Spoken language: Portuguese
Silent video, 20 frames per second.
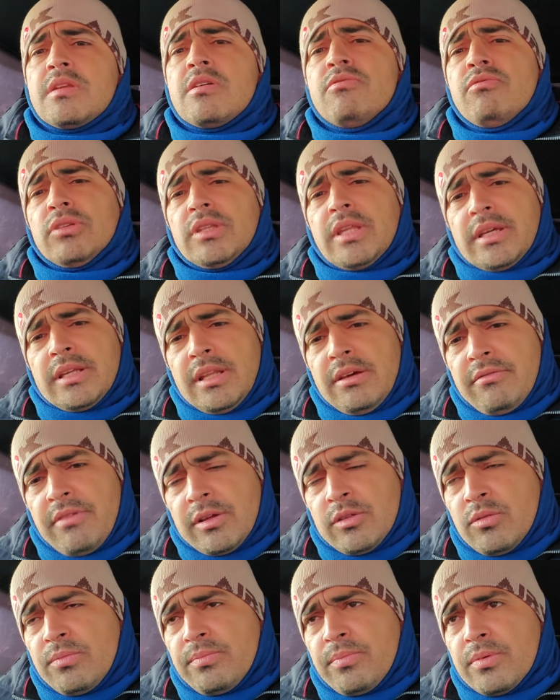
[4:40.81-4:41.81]
vou ter que levar
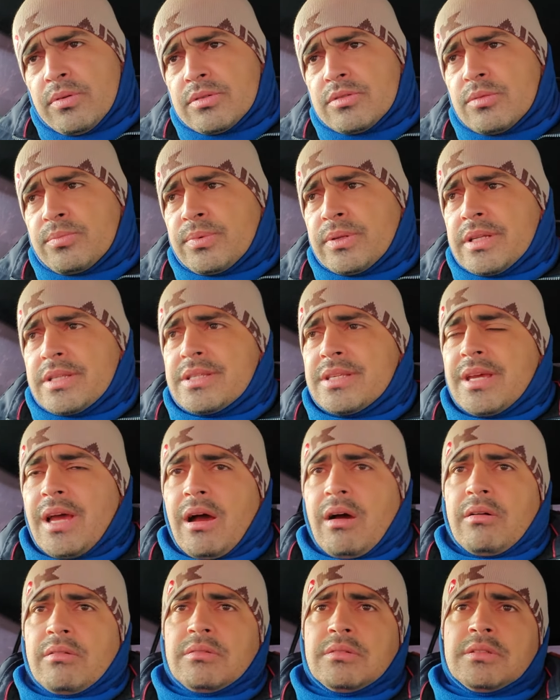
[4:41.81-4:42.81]
no posto
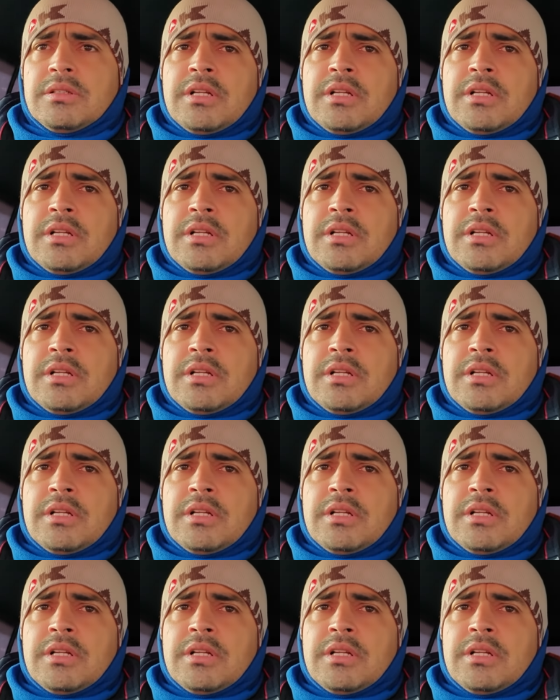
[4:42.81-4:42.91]
policial,